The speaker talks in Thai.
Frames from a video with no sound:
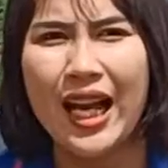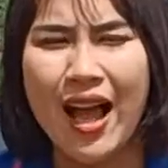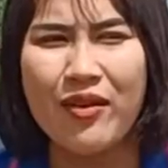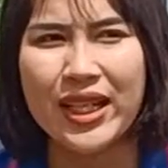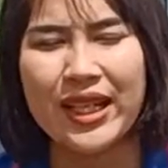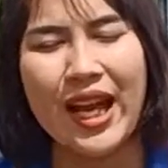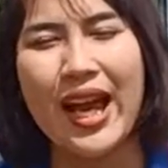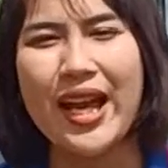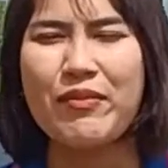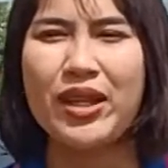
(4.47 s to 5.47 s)
ค่ะวันนี้นะ
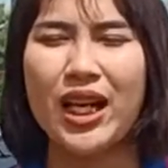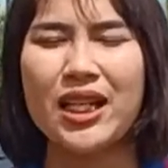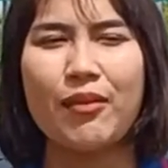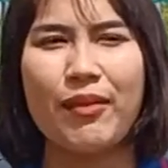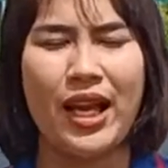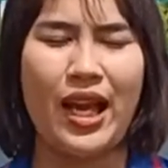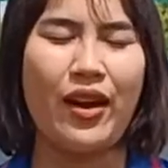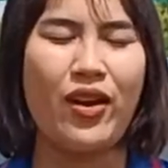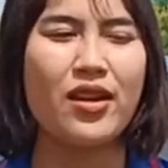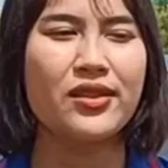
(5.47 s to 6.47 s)
คะแอดมินก็จะมาไข
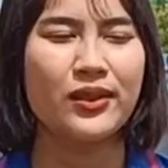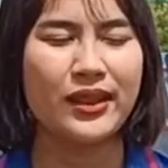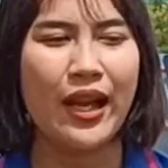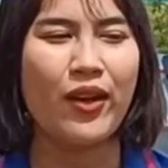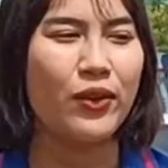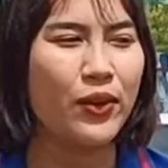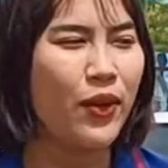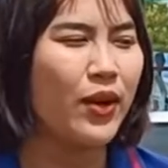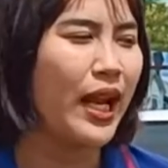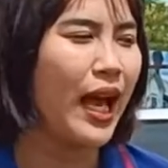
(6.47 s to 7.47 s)
ข้อสงสัยของทุก
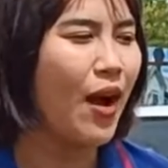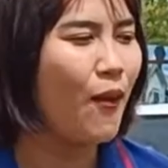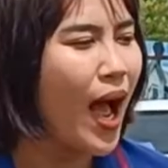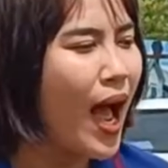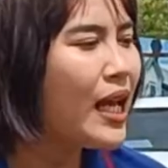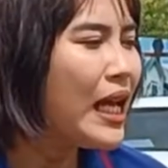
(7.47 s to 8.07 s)
คนนะคะว่า